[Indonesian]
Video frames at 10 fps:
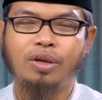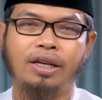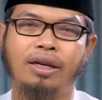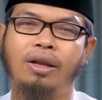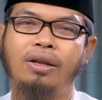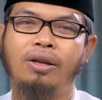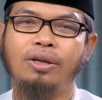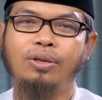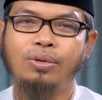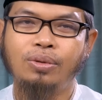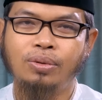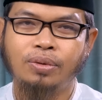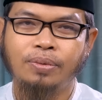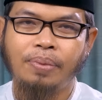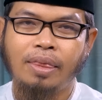kemungkinan Allah itu
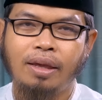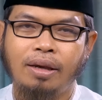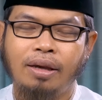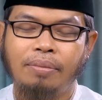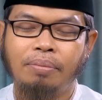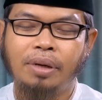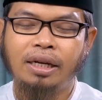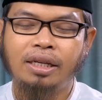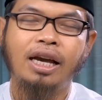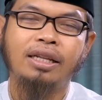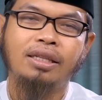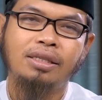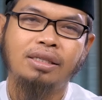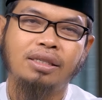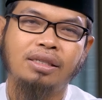berada di
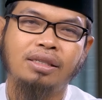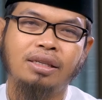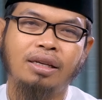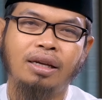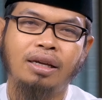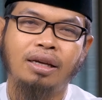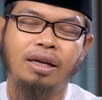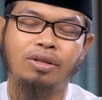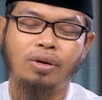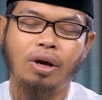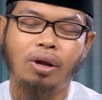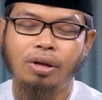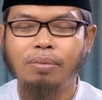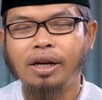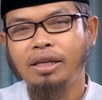atas ataukah
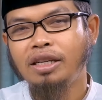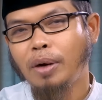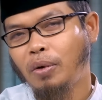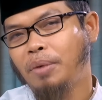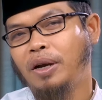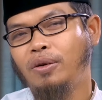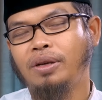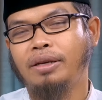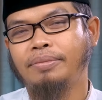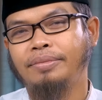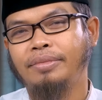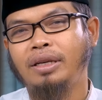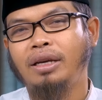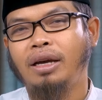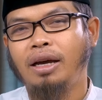Allah berada di bawah makhluknya
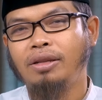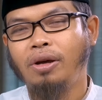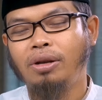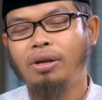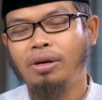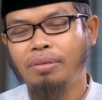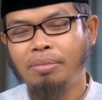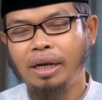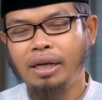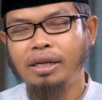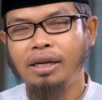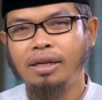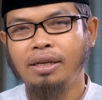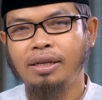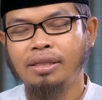atau Allah berada
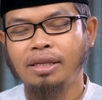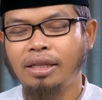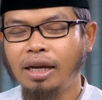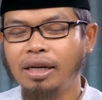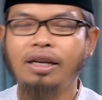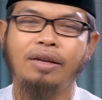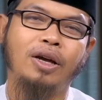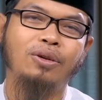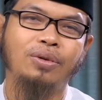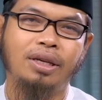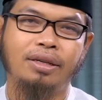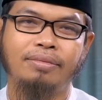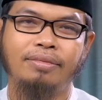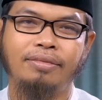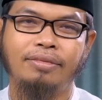setara dengan
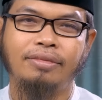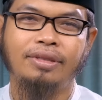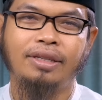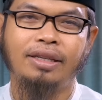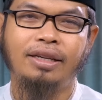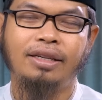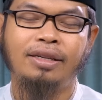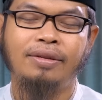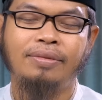makhluknya ya.